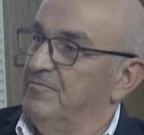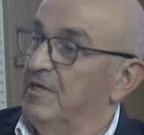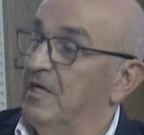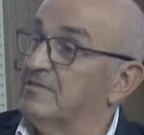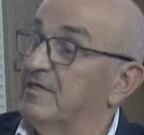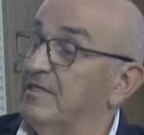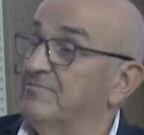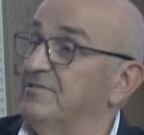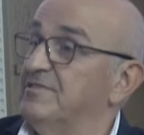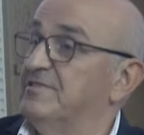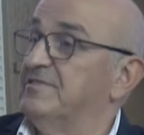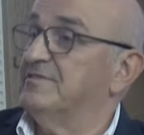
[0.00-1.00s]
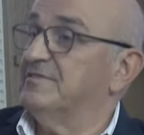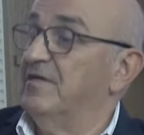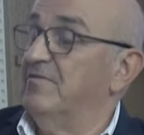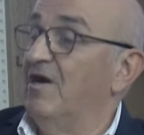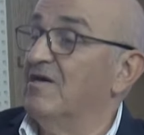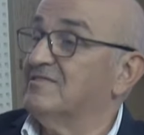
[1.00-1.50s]
hatalı bir
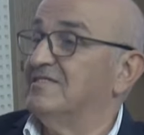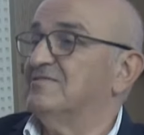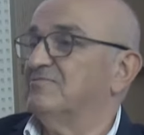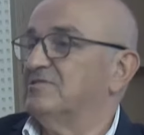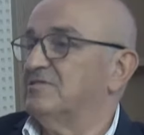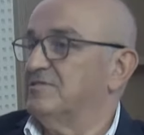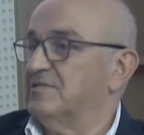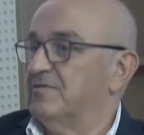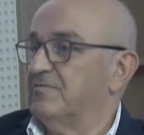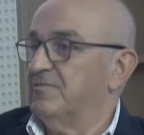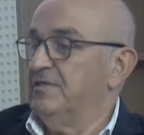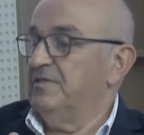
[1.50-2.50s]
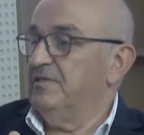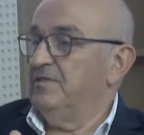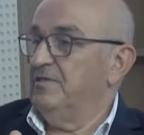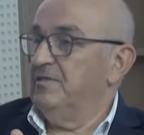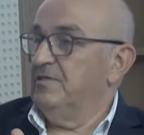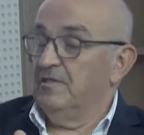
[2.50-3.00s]
sistem, haksız bir sistem.
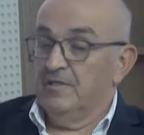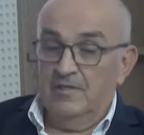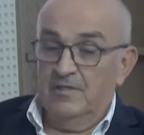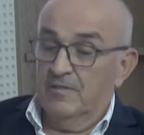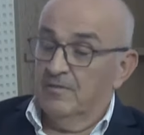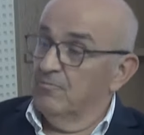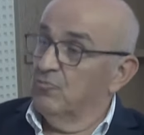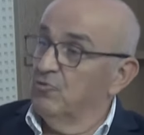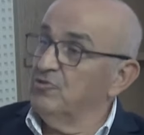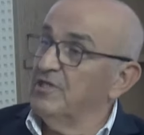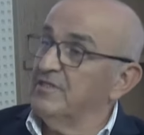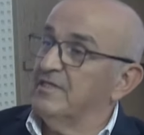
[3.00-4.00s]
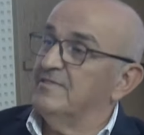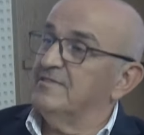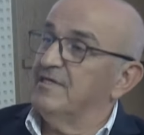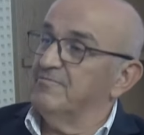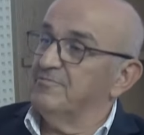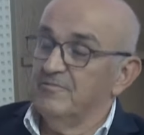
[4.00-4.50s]
Buradaki
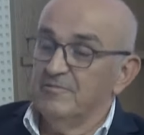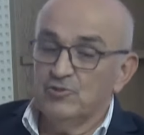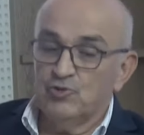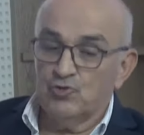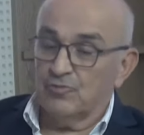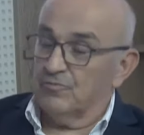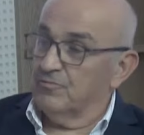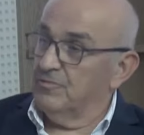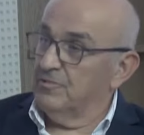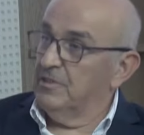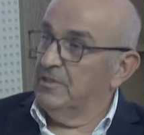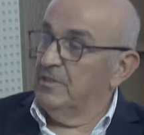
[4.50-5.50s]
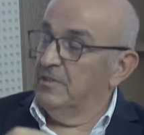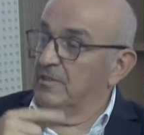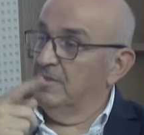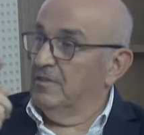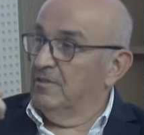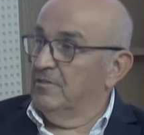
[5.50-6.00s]
hesaplama şu.
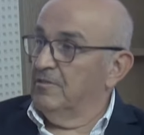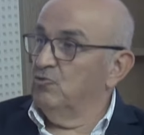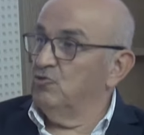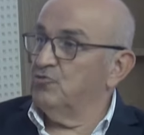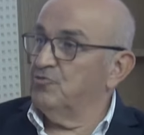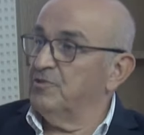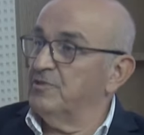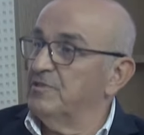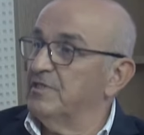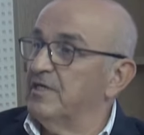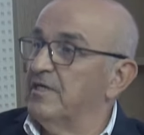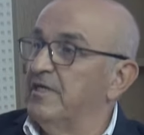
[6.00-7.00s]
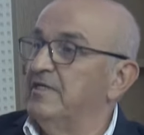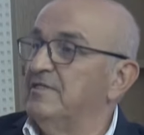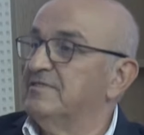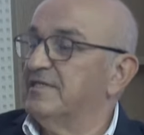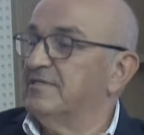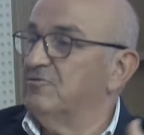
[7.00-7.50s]
3000 lira 50
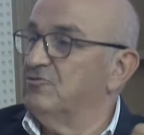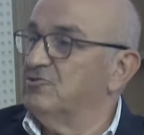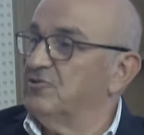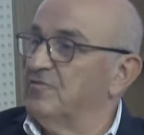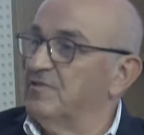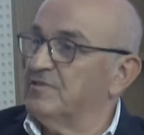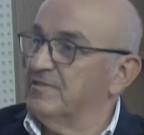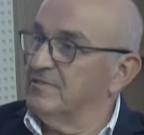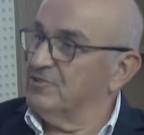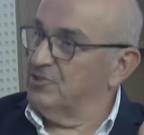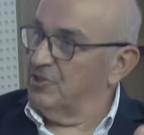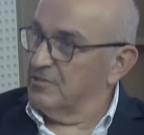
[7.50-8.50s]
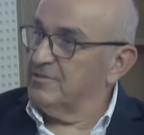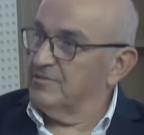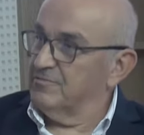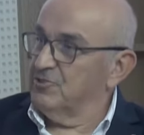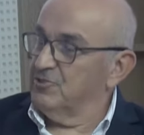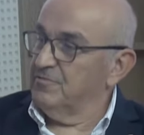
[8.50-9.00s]
sene önce vatandaş
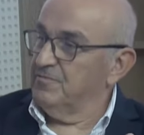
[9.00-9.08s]
yatırmış.